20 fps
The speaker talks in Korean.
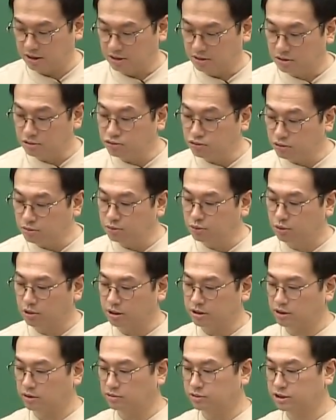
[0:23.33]
근데 그럼
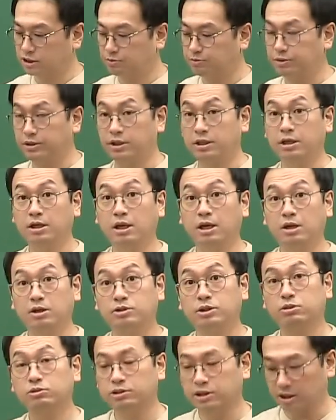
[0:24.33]
뭐하냐? 어차피
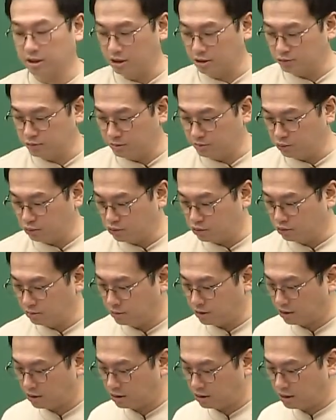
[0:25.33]
최고치한개수만볼
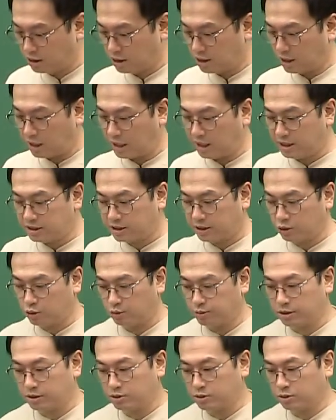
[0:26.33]
거면 A
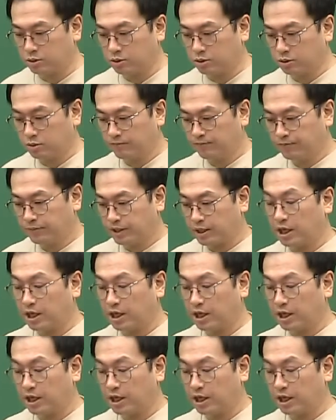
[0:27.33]
제곱 있고